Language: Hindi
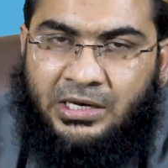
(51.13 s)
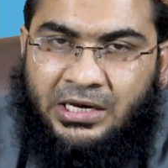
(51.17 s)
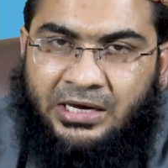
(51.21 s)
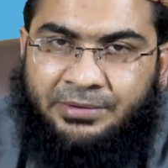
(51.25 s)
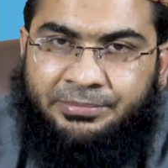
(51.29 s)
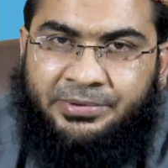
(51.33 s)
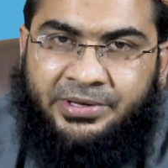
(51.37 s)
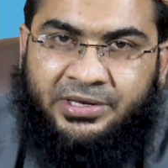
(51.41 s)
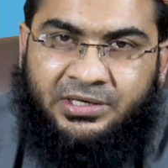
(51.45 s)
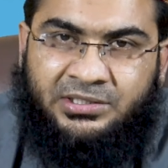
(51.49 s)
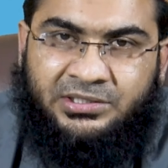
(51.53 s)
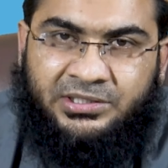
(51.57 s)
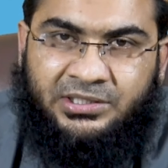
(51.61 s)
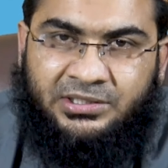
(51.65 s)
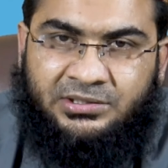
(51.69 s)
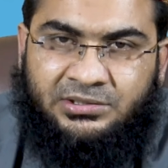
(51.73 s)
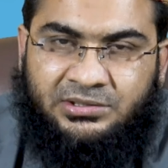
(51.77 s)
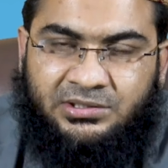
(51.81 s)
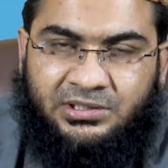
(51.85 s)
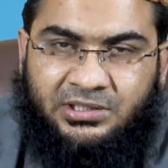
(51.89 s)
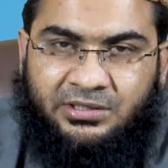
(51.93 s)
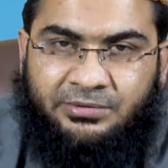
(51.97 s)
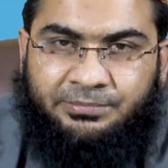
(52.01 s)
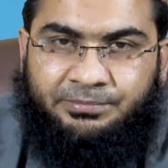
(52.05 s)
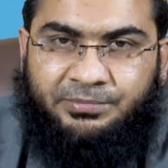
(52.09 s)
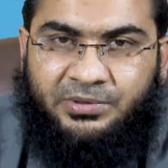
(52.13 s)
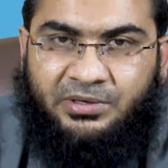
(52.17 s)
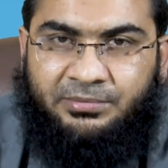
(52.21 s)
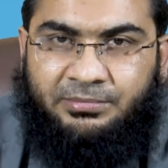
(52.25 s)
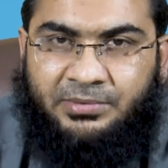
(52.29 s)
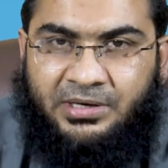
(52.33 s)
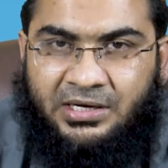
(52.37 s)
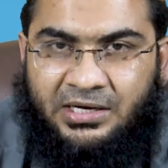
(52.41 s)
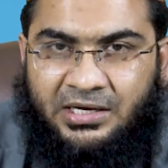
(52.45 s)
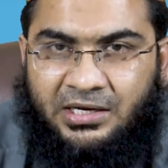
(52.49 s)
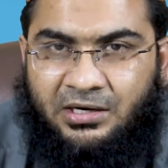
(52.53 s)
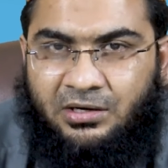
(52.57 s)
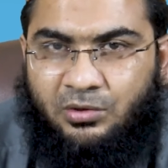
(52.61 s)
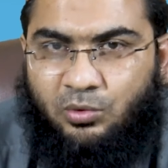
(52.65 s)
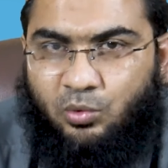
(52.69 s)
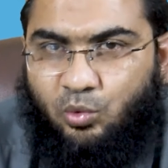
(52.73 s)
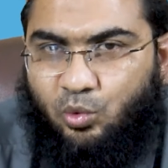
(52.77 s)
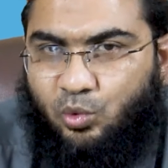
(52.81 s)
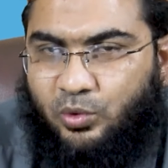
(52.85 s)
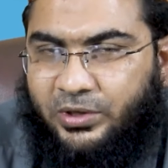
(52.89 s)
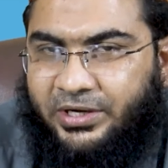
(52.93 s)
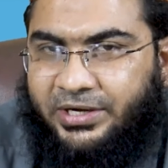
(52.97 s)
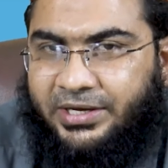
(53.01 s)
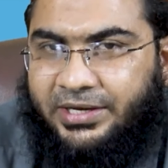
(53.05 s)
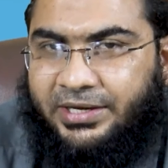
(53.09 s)
अब एक शख्स बीमार
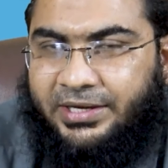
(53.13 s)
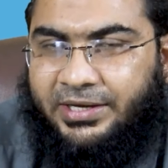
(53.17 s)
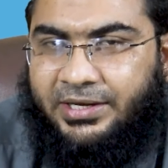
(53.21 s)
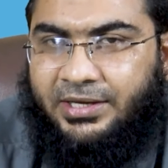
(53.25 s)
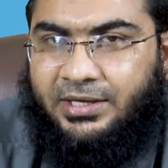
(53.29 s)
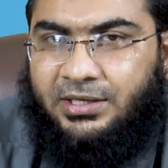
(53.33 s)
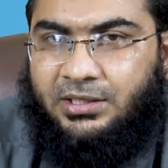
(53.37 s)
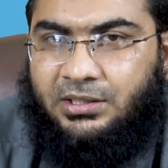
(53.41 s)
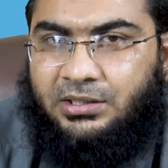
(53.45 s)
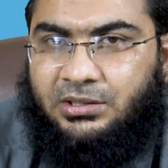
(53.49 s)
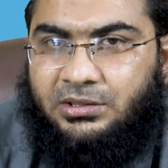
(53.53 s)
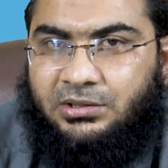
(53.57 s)
हुआ है